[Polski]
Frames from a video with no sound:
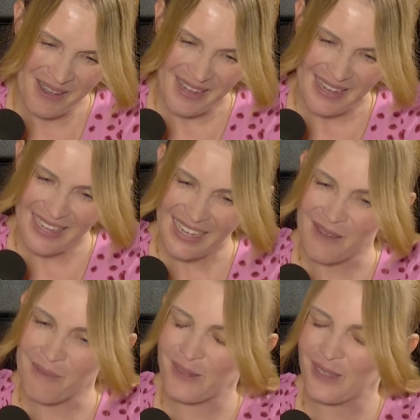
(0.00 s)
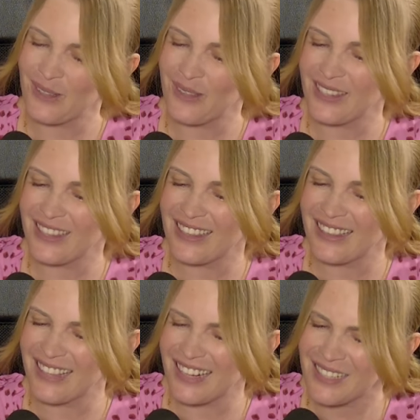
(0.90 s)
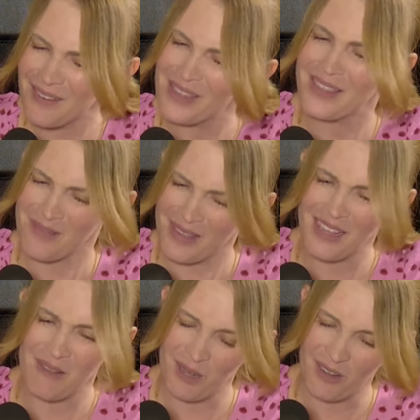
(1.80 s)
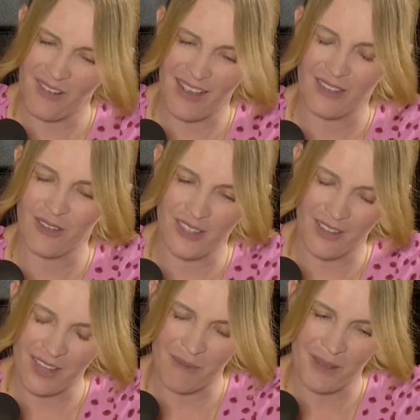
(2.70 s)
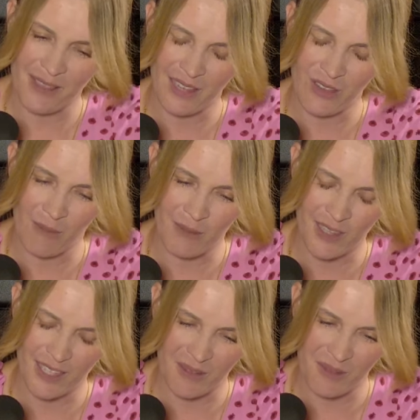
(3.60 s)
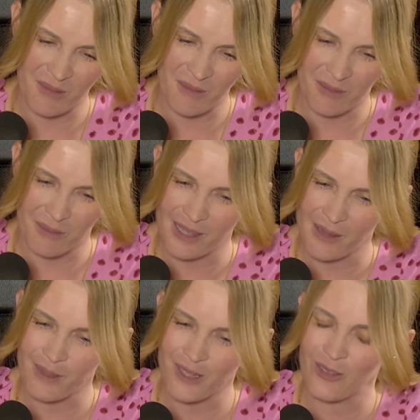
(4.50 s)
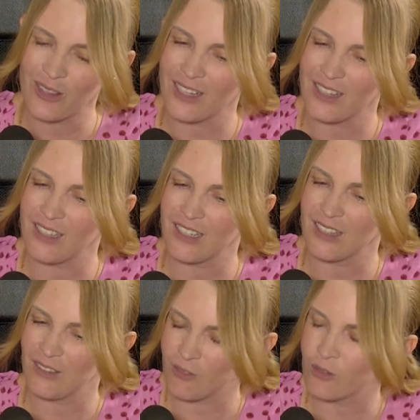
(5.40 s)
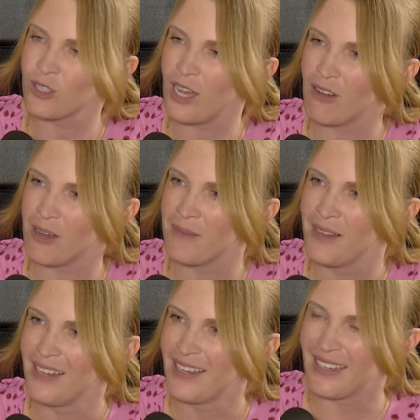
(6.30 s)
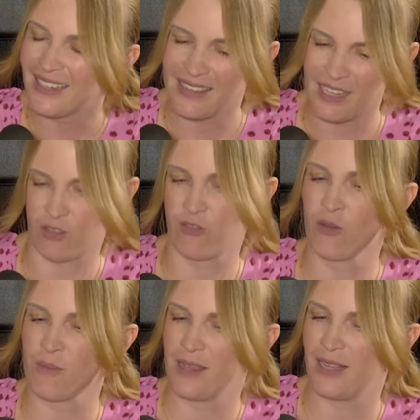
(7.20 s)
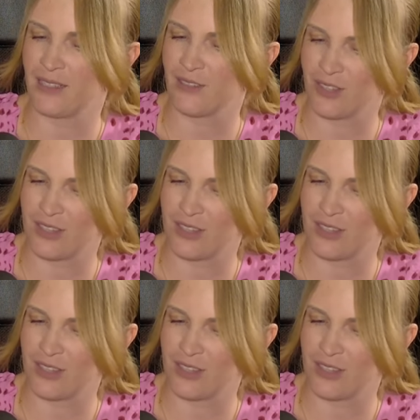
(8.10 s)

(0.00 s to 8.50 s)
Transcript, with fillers: ja na początku się strasznie mnie tym zainspirowałaś, już nawet jak powiedziałaś tutaj przed naszą rozmową, bo ja na początku strasznie się wkurzałam e, na swój medal, że właśnie